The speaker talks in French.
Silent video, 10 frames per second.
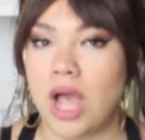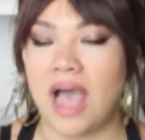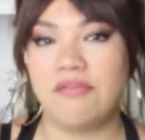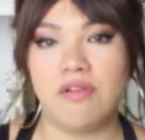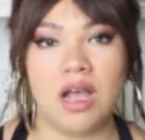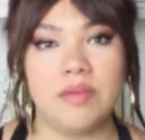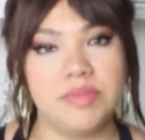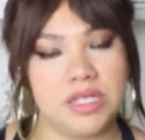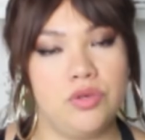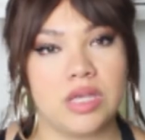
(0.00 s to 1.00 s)
avoir un
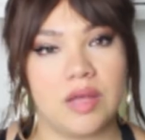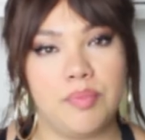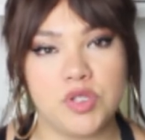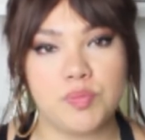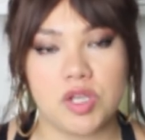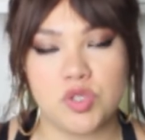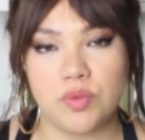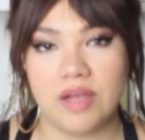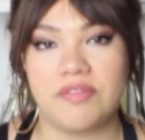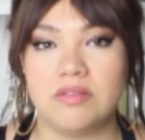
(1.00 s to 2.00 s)
petit look un peu
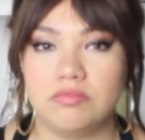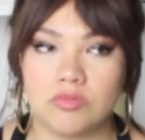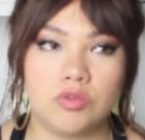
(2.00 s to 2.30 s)
sportswear, enfin,